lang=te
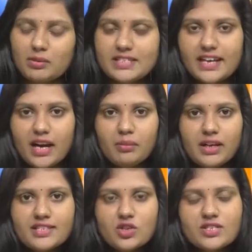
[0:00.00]
నమస్కారం
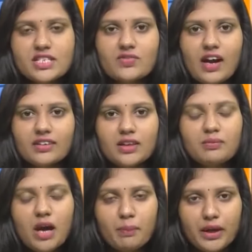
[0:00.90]
ఎన్ఎస్
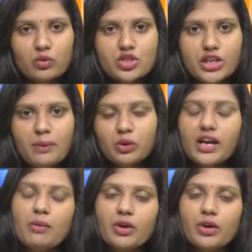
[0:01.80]
స్వాగతం నా పేరు ఉషా ముందుగా